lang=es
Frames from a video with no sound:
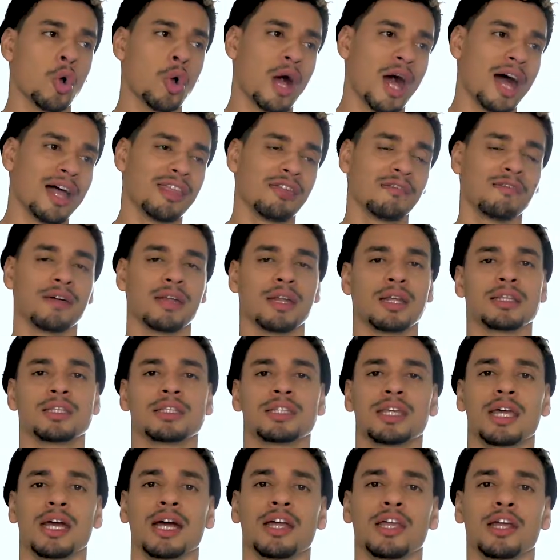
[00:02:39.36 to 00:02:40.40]
A
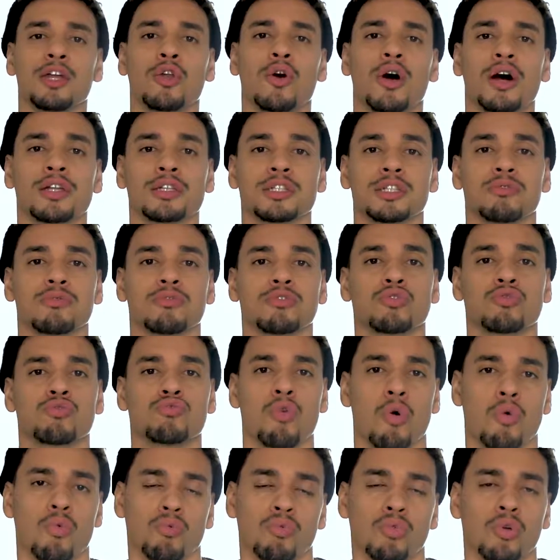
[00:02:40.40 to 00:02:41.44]
diferencia de los archivos
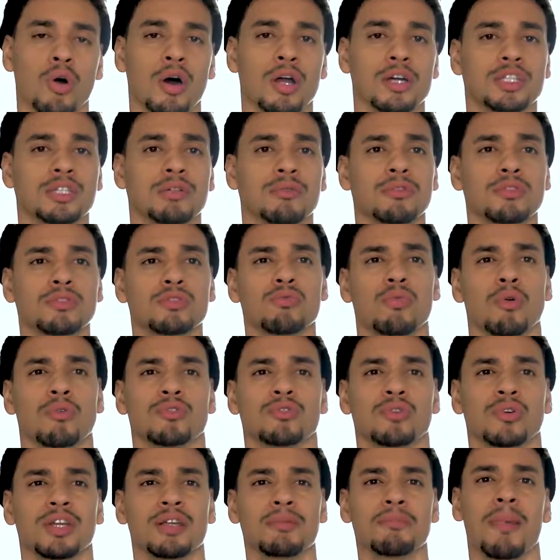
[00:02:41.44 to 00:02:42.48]
RAW, los archivos RAW
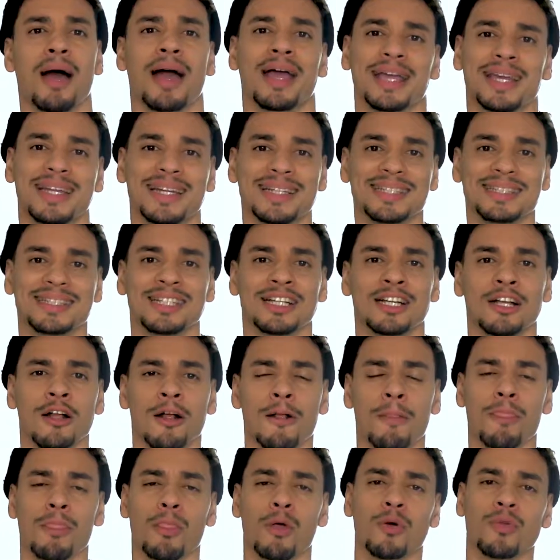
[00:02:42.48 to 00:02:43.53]
son imágenes
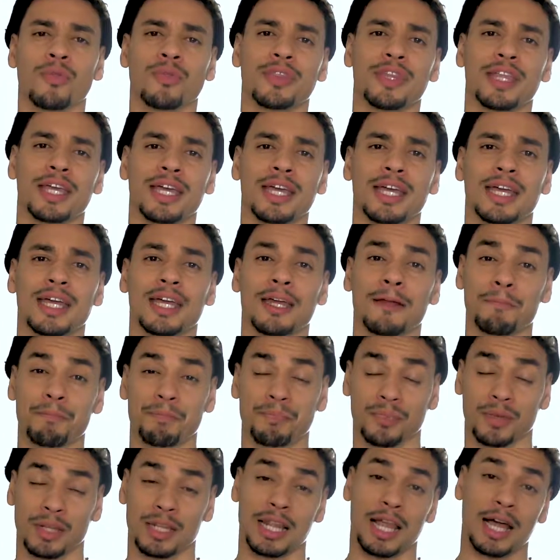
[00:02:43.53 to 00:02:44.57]
donde
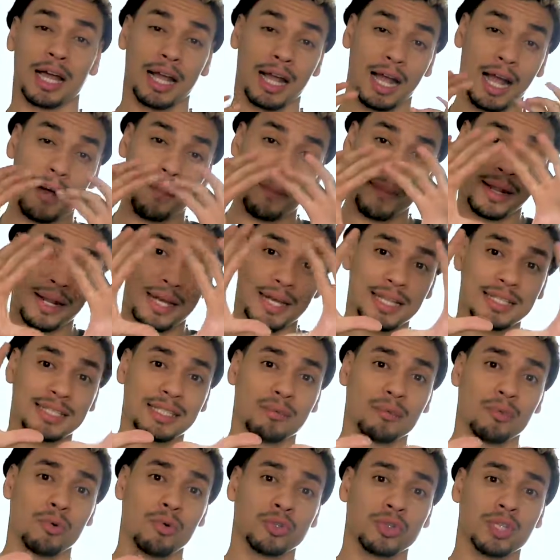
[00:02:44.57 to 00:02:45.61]
la cámara que
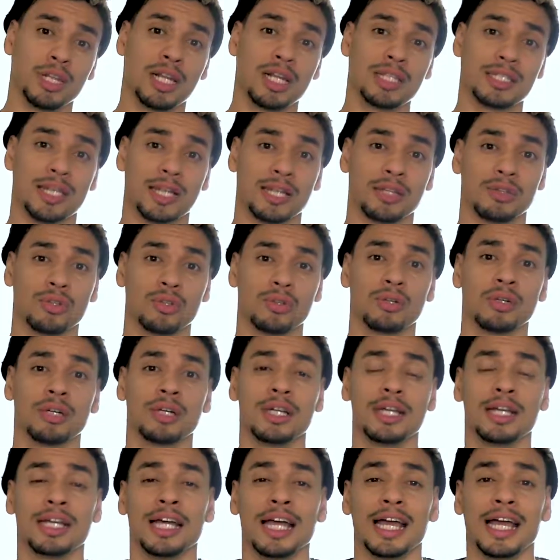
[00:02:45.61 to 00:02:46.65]
estamos utilizando
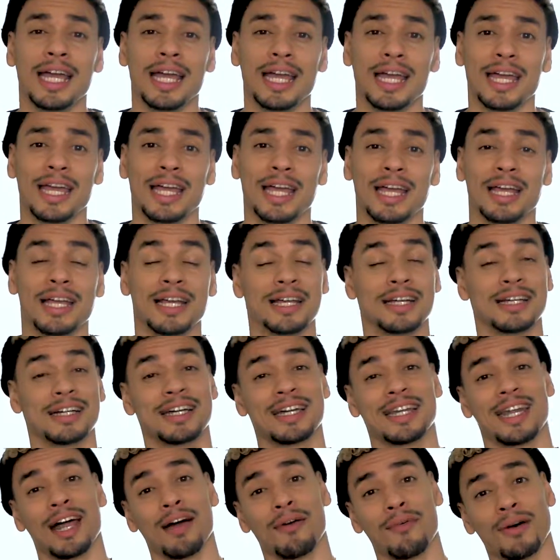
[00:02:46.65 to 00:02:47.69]
eh,
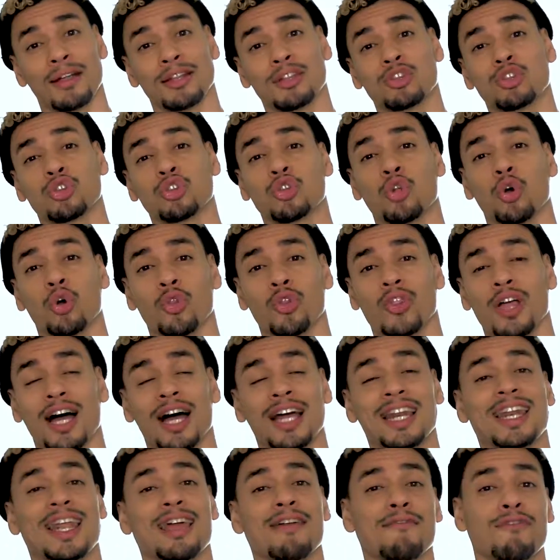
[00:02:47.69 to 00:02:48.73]
graba toda
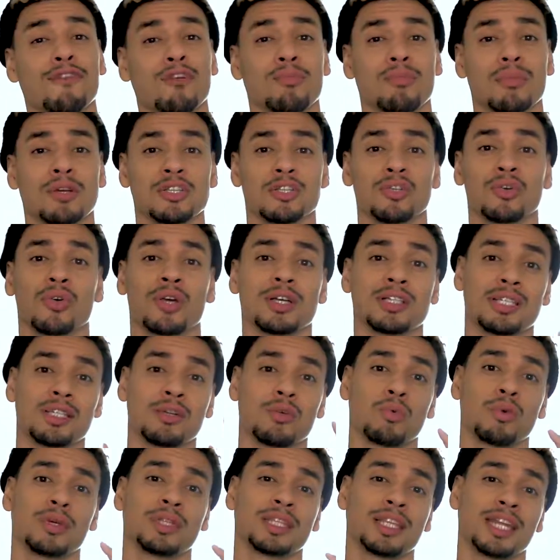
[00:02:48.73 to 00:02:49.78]
la información que se
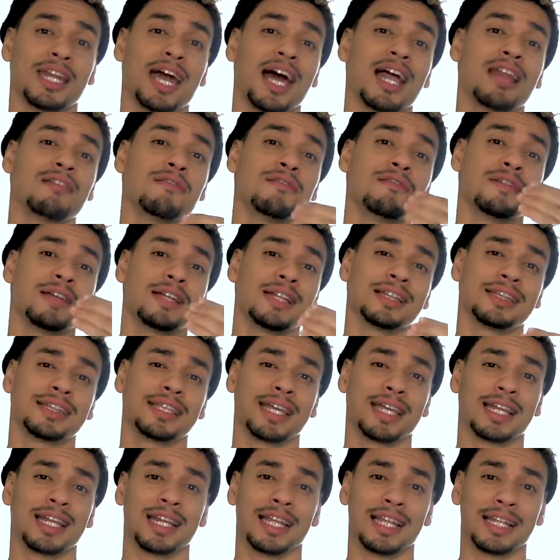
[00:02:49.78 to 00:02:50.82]
encuentre al frente
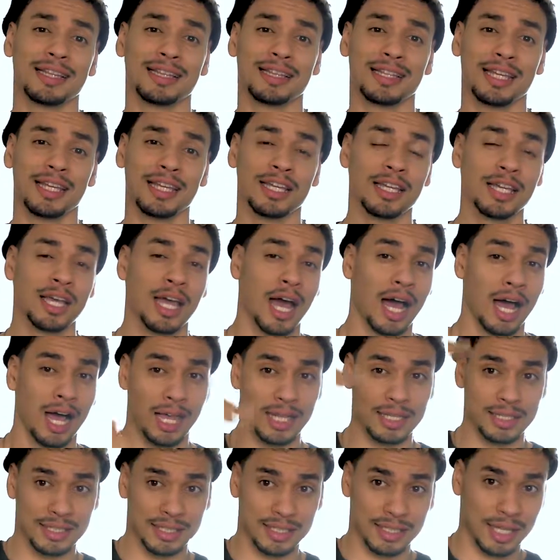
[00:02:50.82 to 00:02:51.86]
del lente
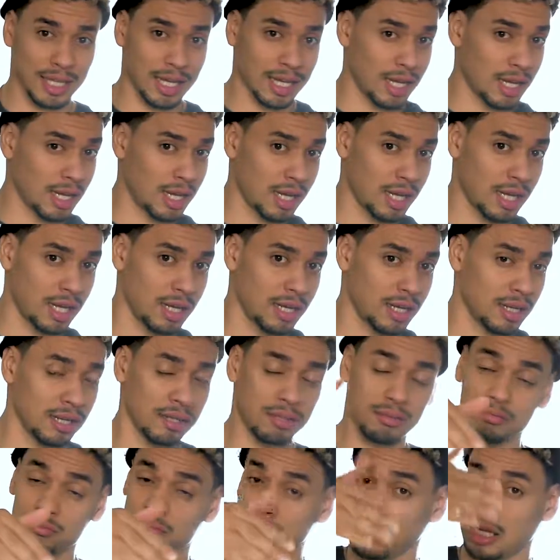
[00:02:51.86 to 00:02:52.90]
hasta
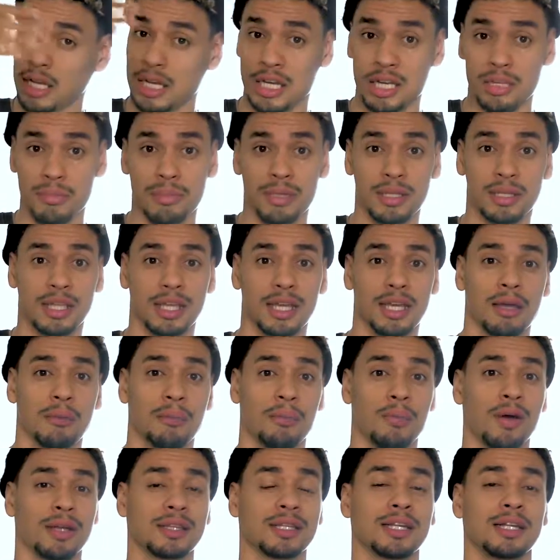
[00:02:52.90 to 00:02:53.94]
el límite que
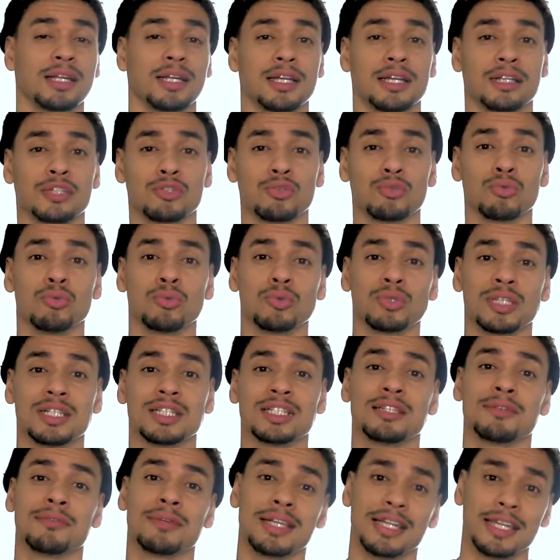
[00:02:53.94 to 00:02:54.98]
pueda tener su
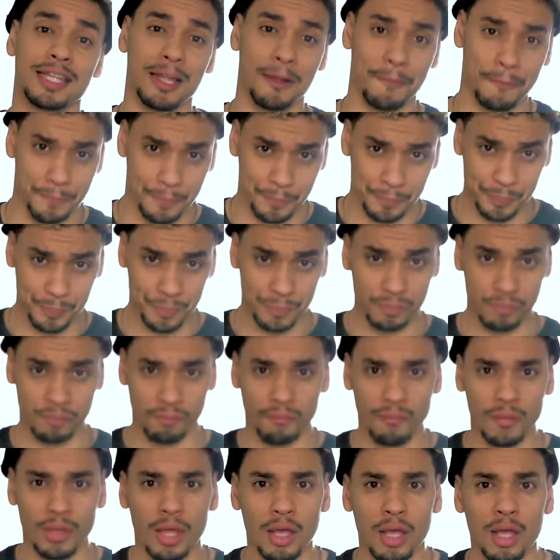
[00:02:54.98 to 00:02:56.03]
sensibilidad.
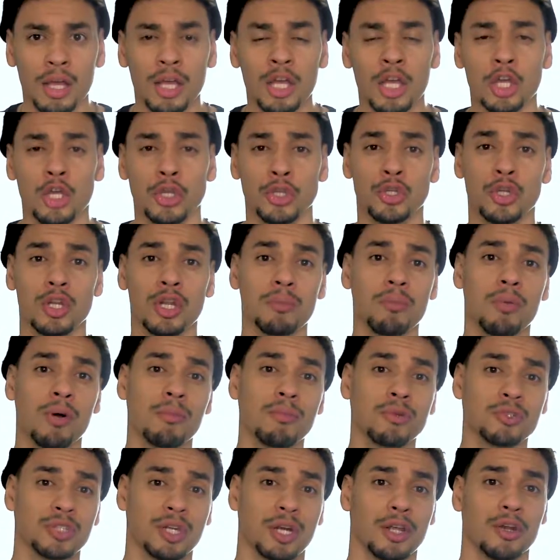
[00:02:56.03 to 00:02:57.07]
Yo les voy a
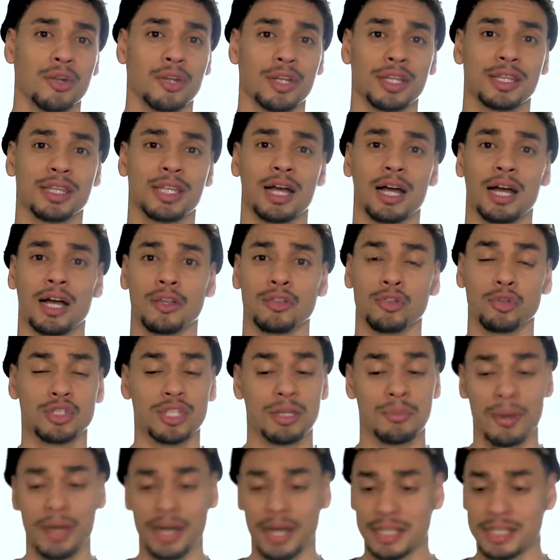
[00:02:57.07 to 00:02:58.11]
mostrar ahorita dos
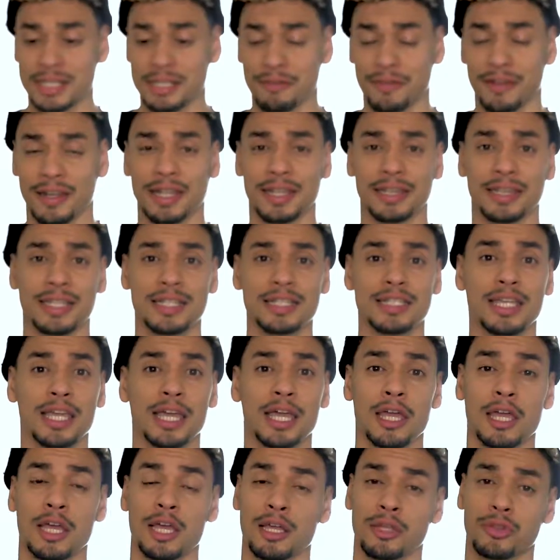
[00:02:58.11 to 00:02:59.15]
imágenes diferentes
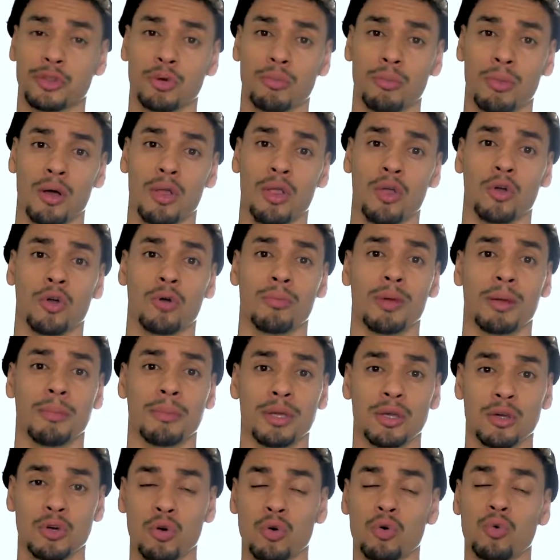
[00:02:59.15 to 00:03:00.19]
que he tomado con mi
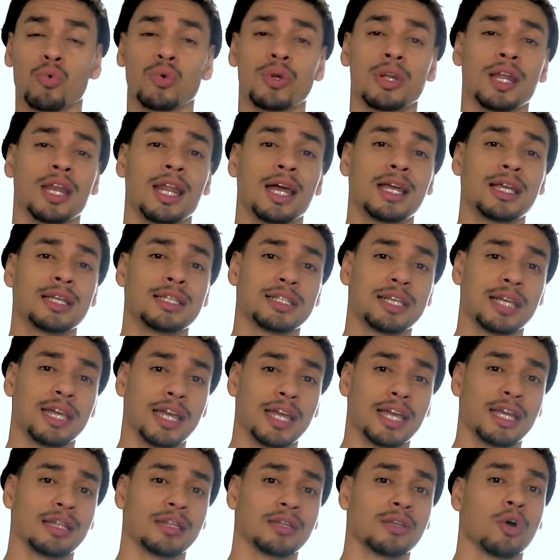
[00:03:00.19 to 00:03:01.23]
amigo. Una la hice
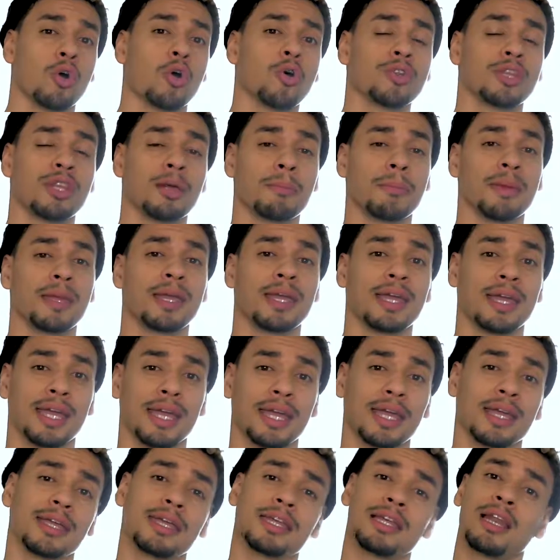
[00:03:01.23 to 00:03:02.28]
en JPG
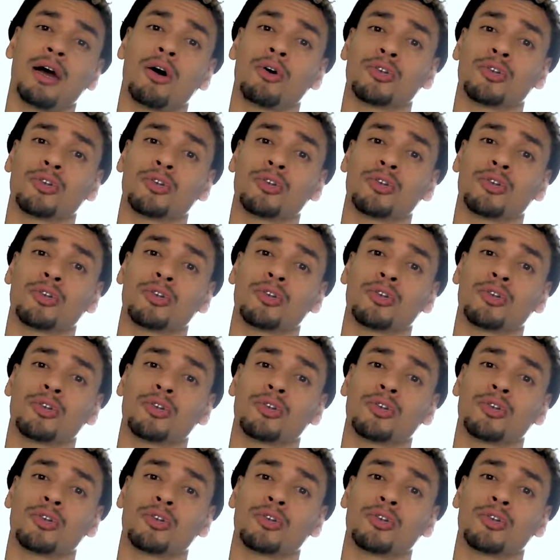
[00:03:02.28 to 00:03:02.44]
y la